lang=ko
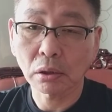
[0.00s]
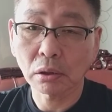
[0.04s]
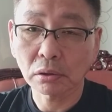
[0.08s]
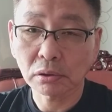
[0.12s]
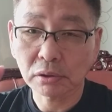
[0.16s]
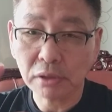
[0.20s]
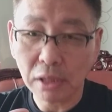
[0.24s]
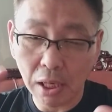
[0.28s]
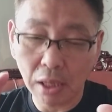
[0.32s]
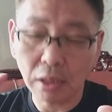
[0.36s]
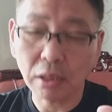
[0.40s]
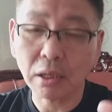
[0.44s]

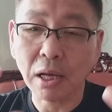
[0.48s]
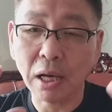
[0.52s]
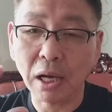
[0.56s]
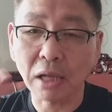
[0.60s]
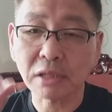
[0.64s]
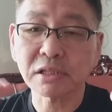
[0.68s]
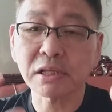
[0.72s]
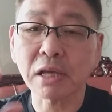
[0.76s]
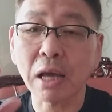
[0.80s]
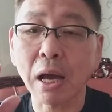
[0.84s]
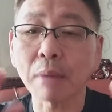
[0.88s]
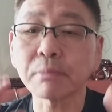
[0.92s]
잘
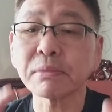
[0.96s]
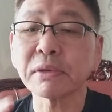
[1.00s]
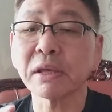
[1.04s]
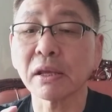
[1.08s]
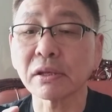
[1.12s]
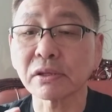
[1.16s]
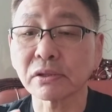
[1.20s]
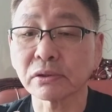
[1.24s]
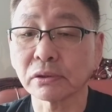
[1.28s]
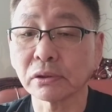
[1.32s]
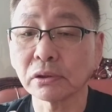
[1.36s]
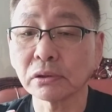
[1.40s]
같이
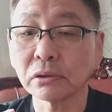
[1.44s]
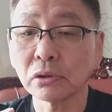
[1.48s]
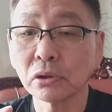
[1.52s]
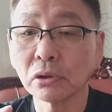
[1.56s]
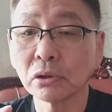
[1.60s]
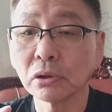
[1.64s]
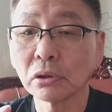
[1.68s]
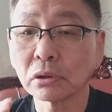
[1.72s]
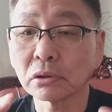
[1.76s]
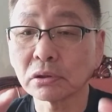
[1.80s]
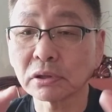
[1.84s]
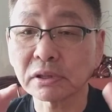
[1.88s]
합의해서
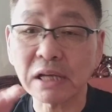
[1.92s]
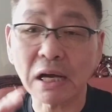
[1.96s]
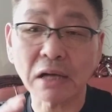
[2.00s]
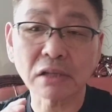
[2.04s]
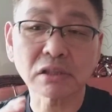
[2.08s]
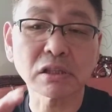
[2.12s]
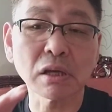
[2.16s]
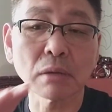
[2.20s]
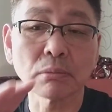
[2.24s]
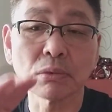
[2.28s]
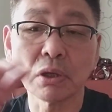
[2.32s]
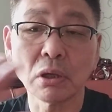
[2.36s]
그
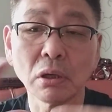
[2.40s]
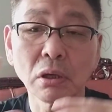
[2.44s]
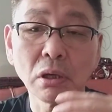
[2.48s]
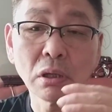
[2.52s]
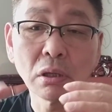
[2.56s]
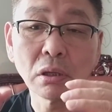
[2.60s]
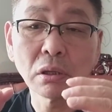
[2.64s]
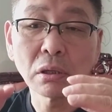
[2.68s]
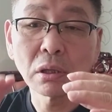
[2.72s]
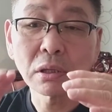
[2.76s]
장점을